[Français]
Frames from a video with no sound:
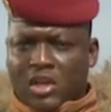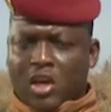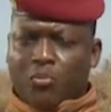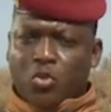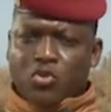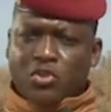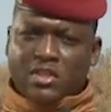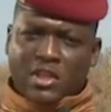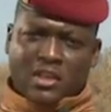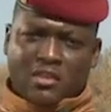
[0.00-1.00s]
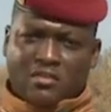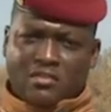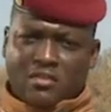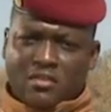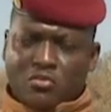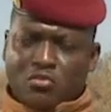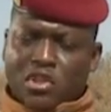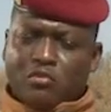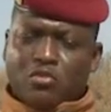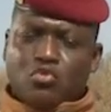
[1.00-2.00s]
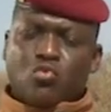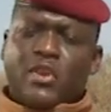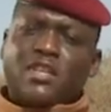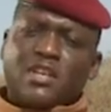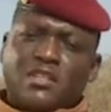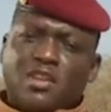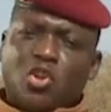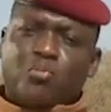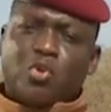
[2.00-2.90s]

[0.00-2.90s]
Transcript: En plus de cela, nous avons souhaité à ce que le